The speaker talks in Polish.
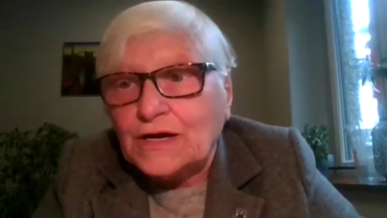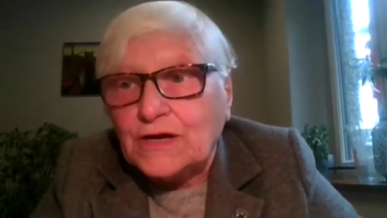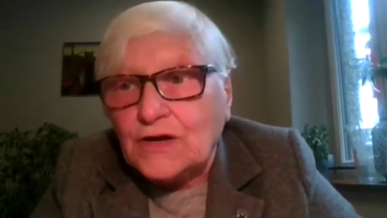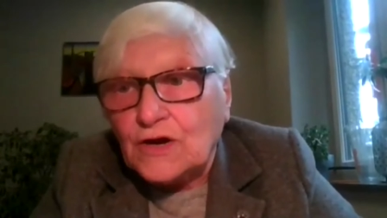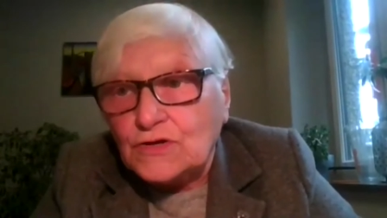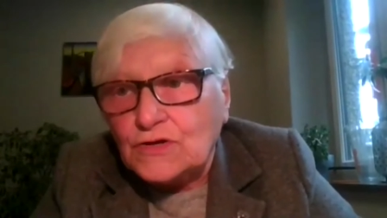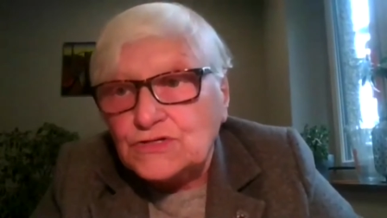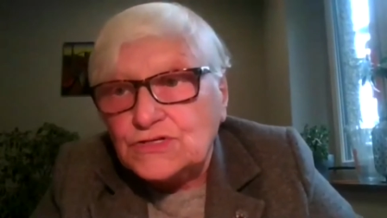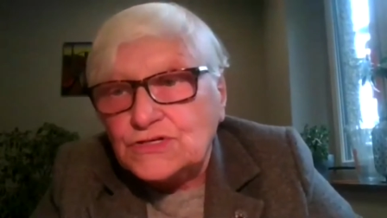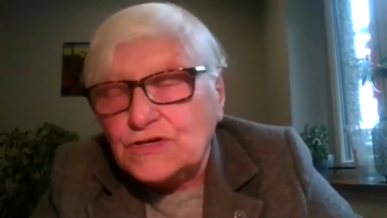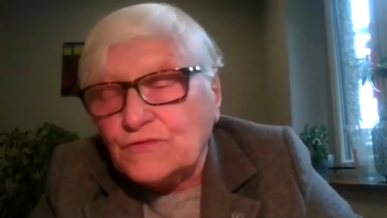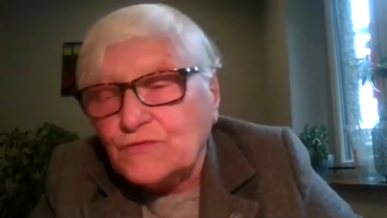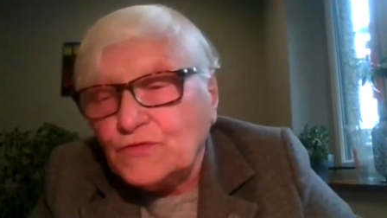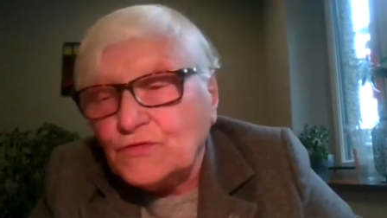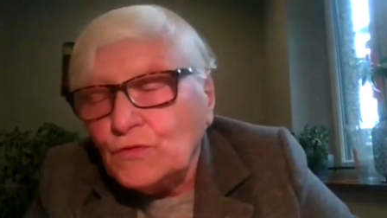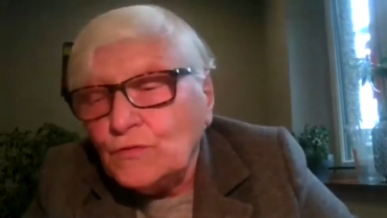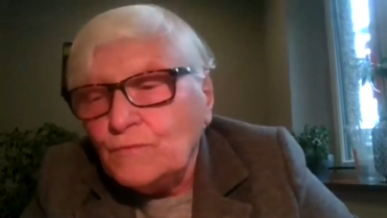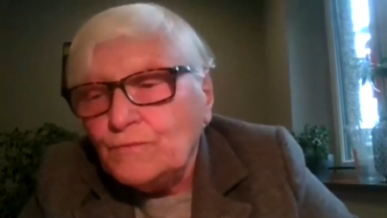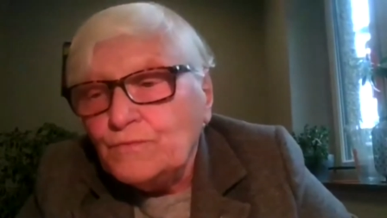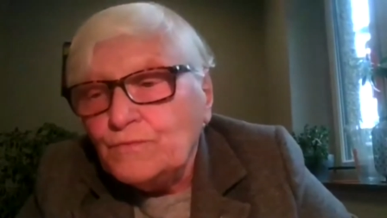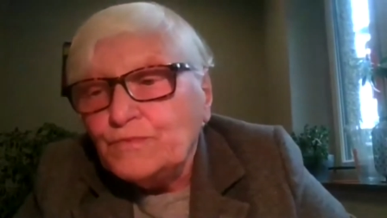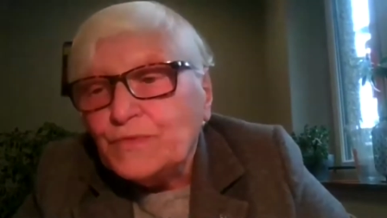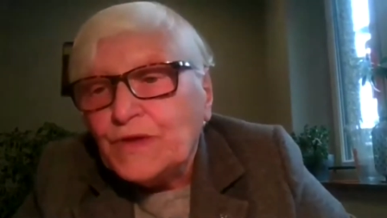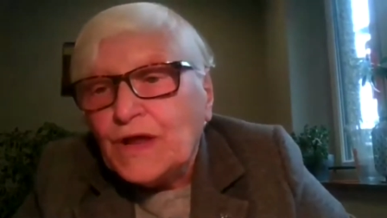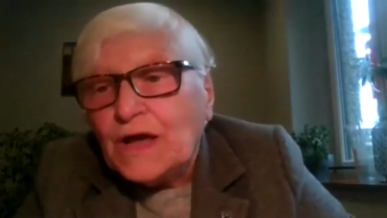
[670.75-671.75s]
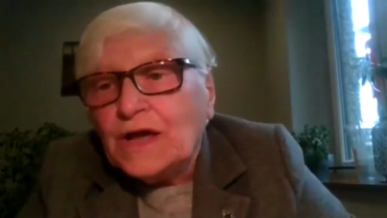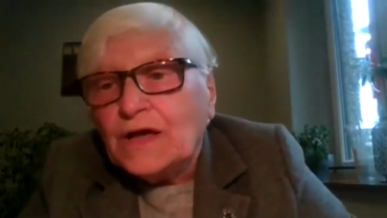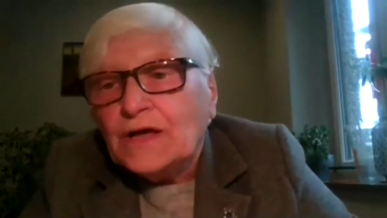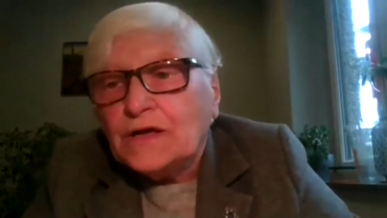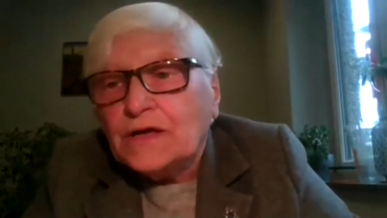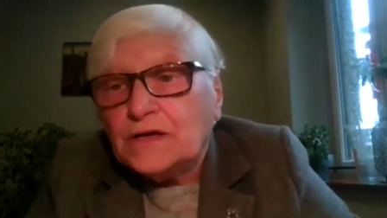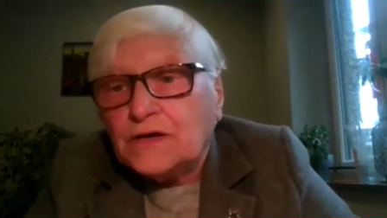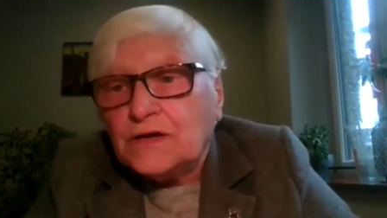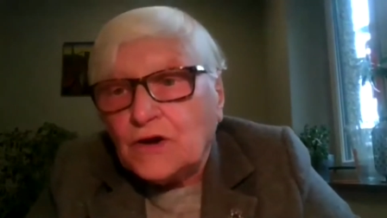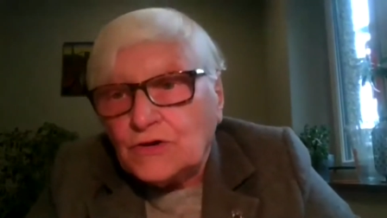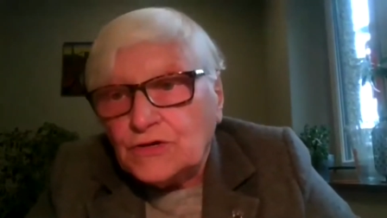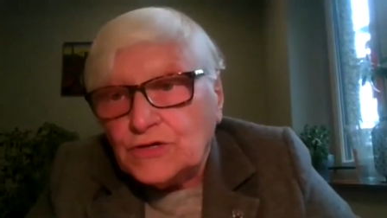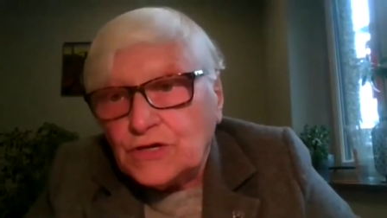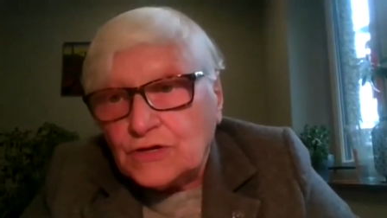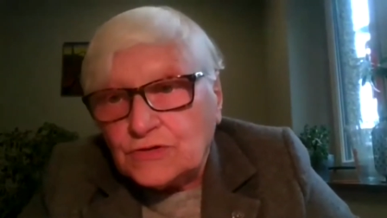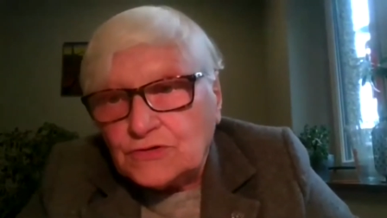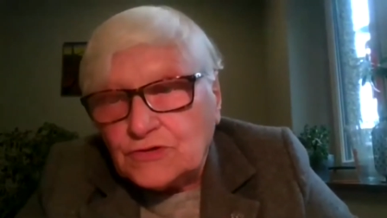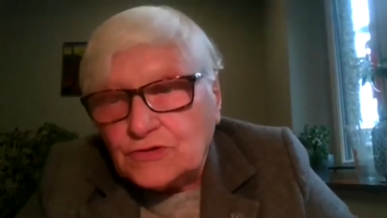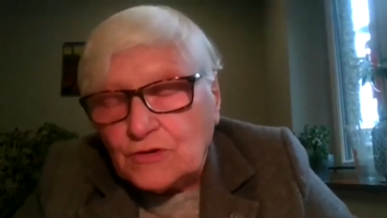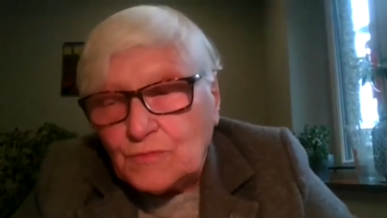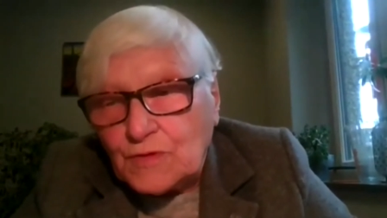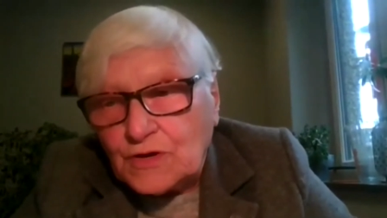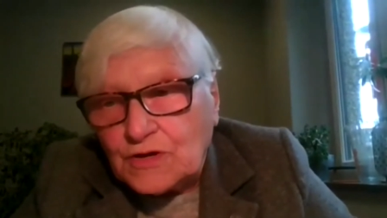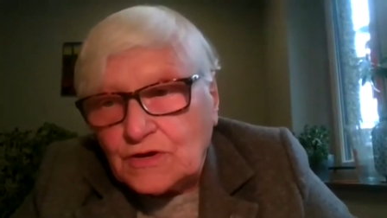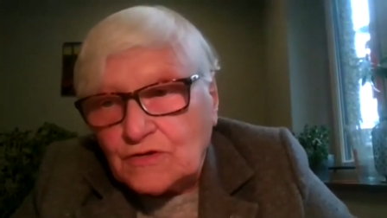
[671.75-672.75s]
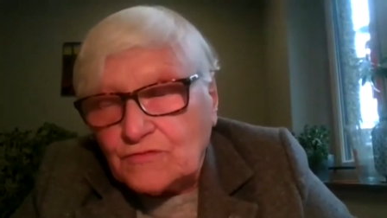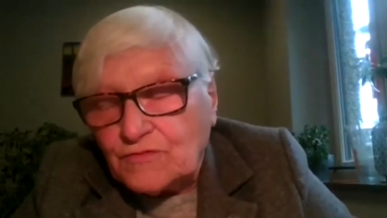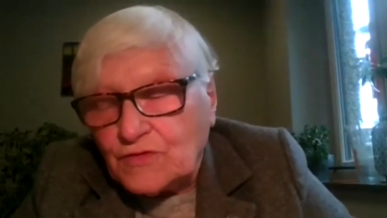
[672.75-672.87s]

epicką o tej bitwie,